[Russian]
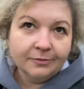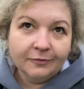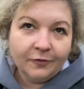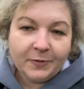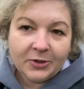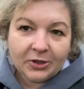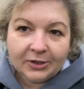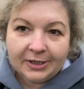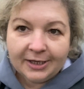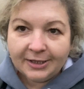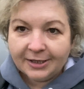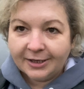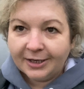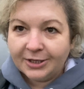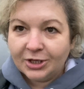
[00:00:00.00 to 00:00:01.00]

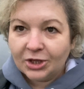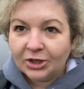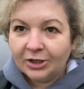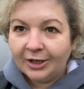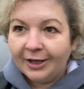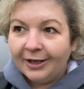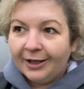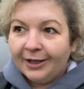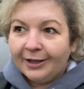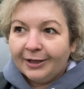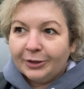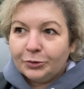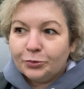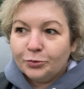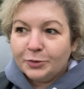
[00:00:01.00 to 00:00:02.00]
Впечатление, конечно
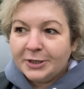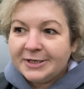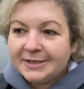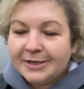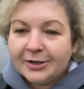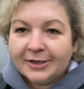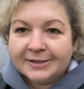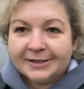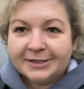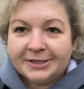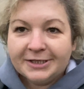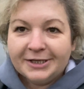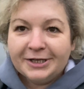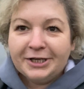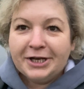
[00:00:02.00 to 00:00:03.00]
ну, я не знаю, как сказать,
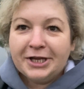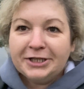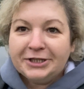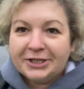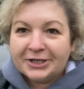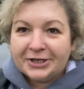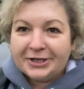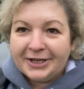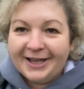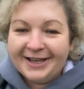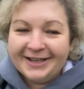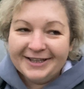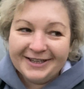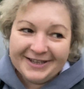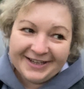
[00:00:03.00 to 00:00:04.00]

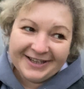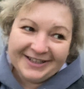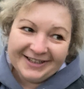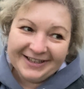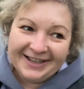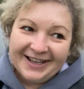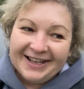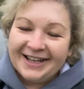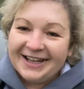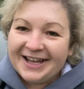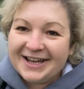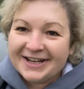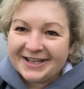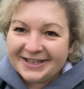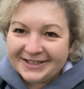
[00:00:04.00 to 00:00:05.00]

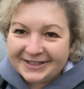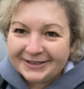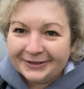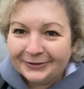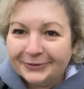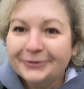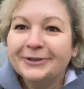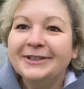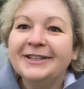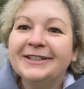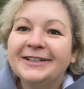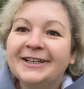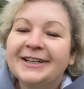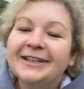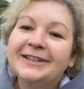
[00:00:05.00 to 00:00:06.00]
ретро-архитектура
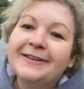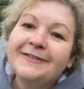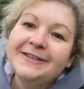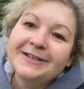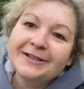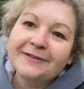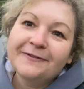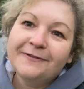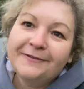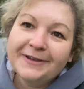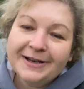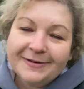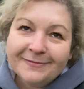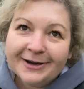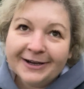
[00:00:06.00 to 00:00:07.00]
такая, когда видела в
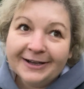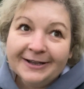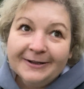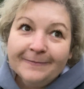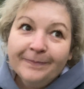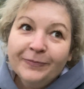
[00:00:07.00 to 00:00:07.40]
фильмах,